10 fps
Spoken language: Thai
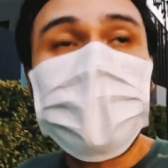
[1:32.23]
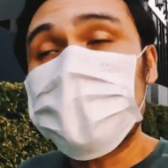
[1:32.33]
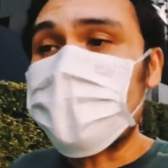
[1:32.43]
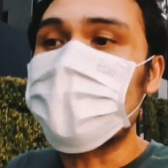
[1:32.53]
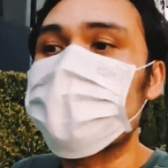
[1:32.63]
วิ่ง
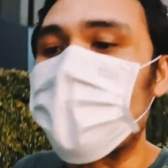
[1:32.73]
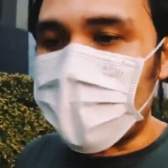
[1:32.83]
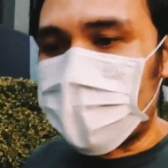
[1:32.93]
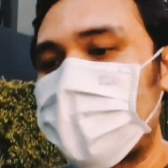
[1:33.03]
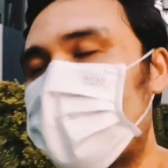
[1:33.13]
โซนสอ
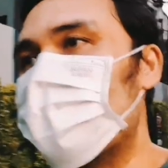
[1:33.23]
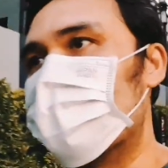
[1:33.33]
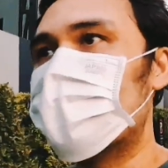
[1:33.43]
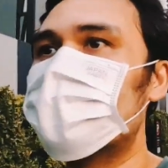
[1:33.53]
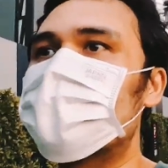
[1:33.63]
งนะครับผม
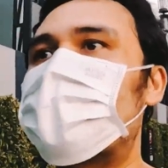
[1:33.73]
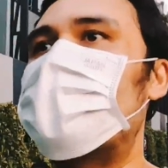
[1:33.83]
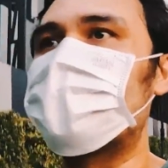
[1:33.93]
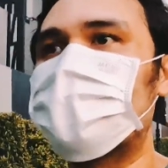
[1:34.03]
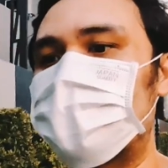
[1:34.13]
ก็คือกา
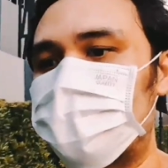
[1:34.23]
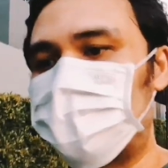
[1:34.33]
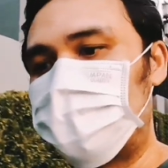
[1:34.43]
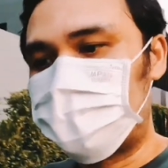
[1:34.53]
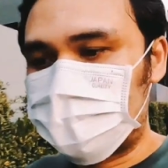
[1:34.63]
ร
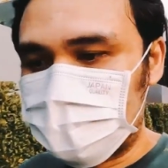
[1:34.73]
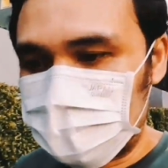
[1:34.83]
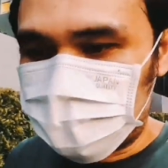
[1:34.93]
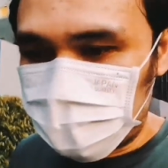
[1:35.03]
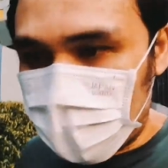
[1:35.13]

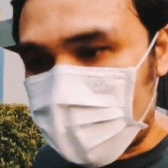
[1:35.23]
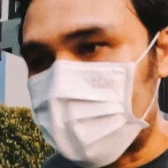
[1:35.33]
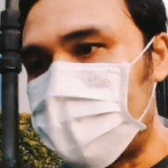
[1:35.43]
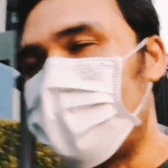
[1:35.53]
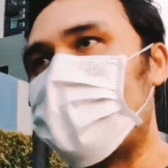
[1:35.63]
วิ่ง
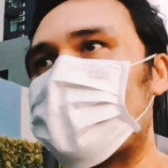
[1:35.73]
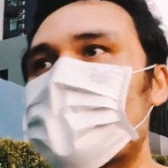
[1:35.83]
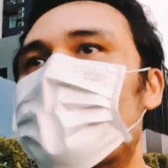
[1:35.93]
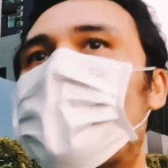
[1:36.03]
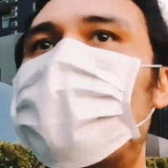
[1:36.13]
ที่
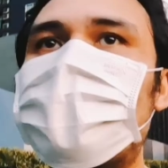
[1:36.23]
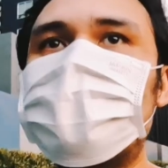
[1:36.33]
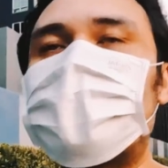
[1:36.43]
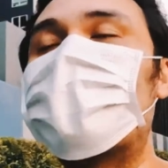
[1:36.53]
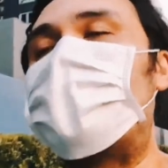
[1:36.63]
ให้
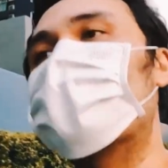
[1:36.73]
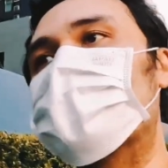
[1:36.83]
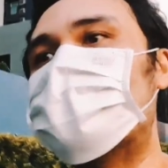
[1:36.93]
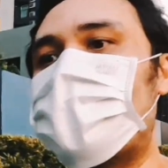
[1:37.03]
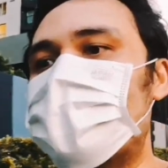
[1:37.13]
จังหวะหัว
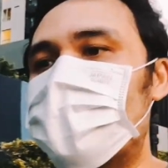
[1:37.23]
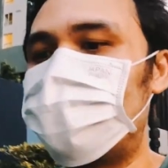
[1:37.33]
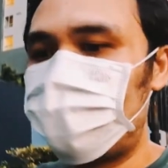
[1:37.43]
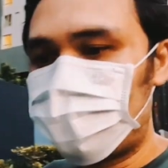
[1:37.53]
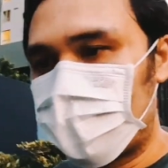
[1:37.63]
ใจเนี่ย
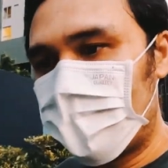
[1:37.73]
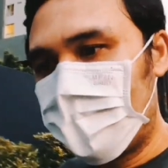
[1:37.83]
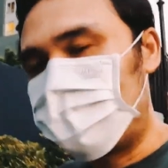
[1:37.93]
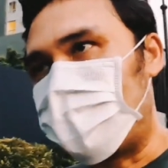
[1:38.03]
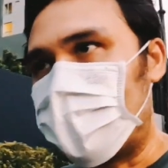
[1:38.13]

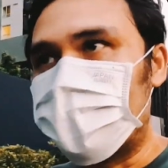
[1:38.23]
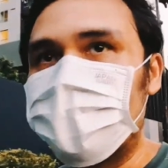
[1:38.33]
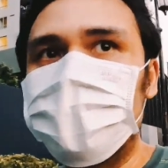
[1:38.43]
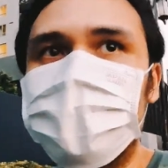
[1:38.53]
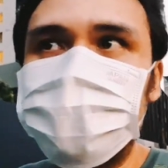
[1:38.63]
มัน
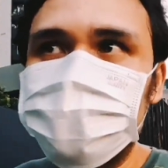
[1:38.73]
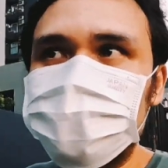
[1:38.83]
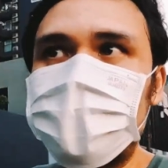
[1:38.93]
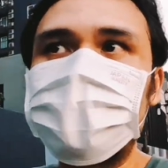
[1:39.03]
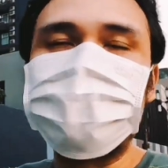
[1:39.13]

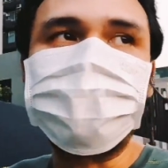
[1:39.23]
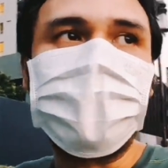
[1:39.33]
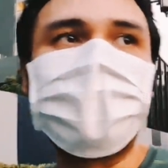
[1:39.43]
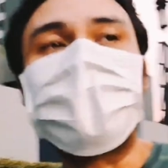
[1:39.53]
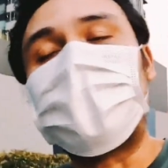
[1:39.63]
เต้นประ
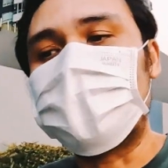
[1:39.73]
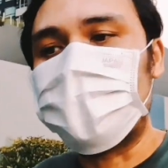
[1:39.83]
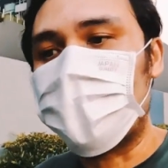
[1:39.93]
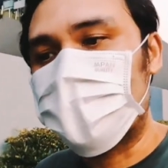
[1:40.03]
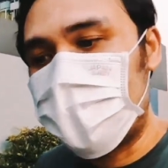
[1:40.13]
มาณครั้งละ
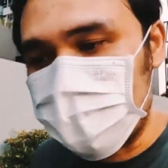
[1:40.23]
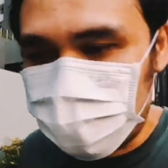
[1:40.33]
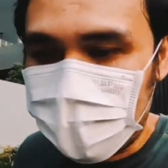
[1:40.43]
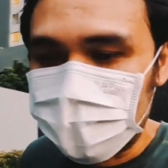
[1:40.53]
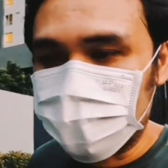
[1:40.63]
หนึ่งร้อยยี่สิบ
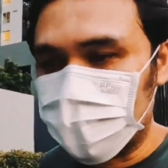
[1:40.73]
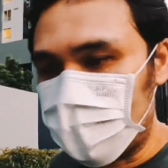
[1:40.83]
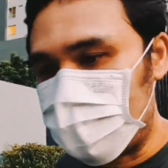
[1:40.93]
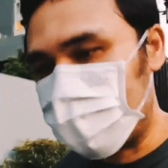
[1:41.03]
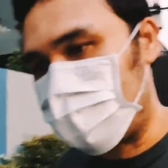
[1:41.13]
ห้า ถึง หนึ่งร้อ
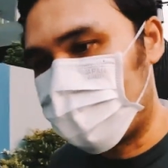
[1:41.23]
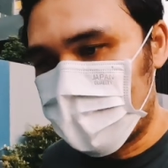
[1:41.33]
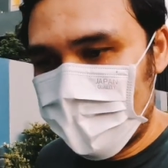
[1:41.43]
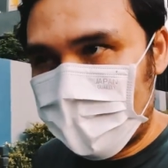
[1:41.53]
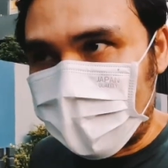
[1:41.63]
ยสี่สิบ
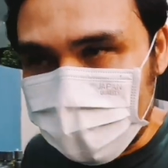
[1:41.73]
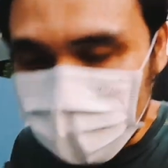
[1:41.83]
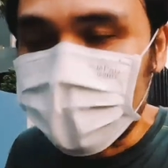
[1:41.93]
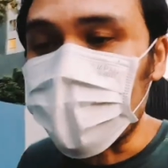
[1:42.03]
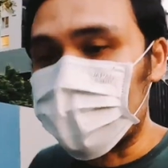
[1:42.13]
ค
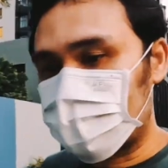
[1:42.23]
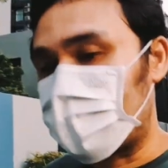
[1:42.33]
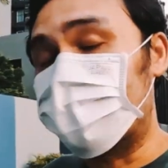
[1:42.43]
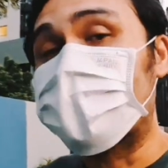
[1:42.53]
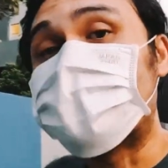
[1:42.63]
รั้งต่อ
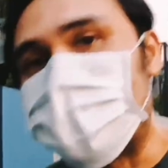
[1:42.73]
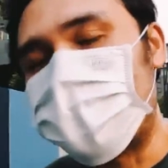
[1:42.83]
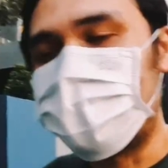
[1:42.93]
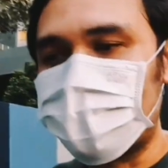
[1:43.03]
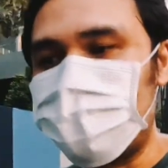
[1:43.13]
ต่อนาที
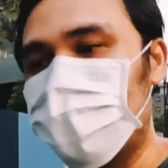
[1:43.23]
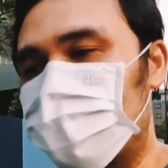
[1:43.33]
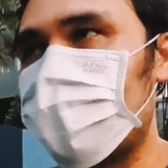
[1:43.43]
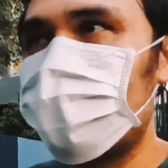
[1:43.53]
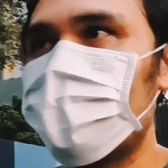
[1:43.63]
นะครับผม
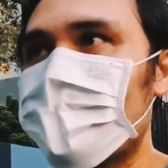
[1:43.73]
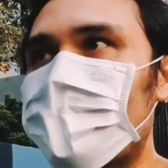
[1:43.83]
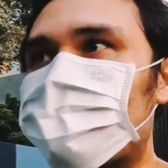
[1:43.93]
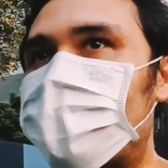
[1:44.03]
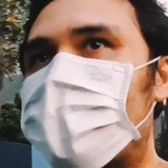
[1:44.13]
ก็
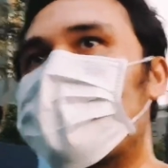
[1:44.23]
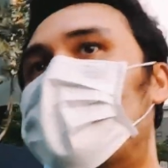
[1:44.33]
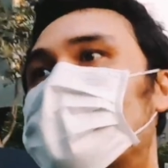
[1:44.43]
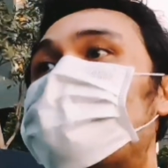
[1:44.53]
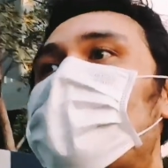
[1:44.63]
เป็นโซ
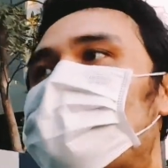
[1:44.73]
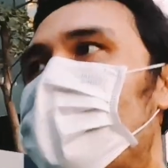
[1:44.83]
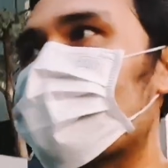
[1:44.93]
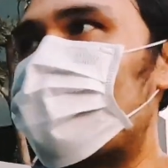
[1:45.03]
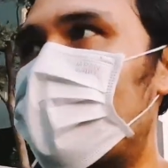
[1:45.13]
นที่
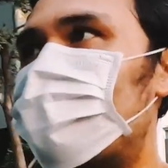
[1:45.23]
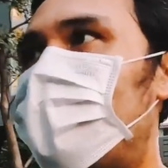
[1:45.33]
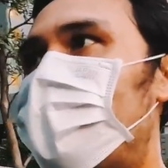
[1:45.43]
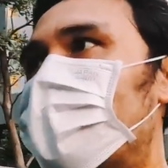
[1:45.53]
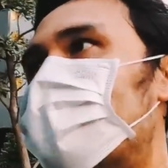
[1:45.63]
เบาๆส
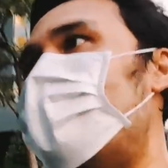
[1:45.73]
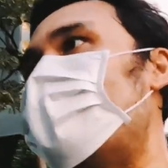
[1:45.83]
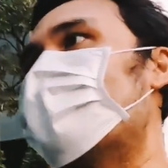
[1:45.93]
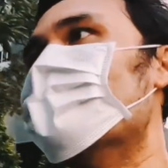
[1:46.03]
บายๆถ้า